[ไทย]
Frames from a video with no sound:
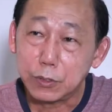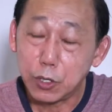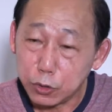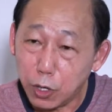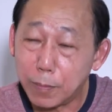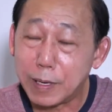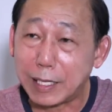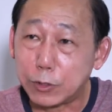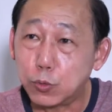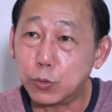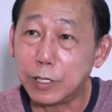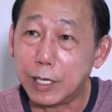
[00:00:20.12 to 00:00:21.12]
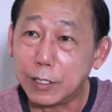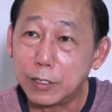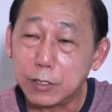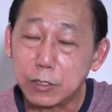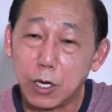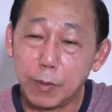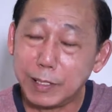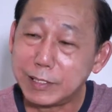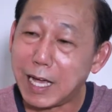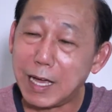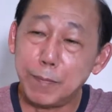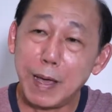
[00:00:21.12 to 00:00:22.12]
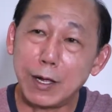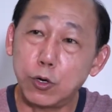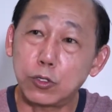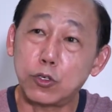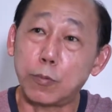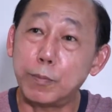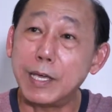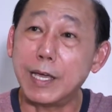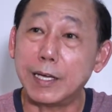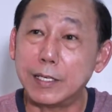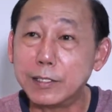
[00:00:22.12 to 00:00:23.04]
ก็ยอมขาดทุนไงก็ไปจ่ายแบงค์ลดดอกเบี้ย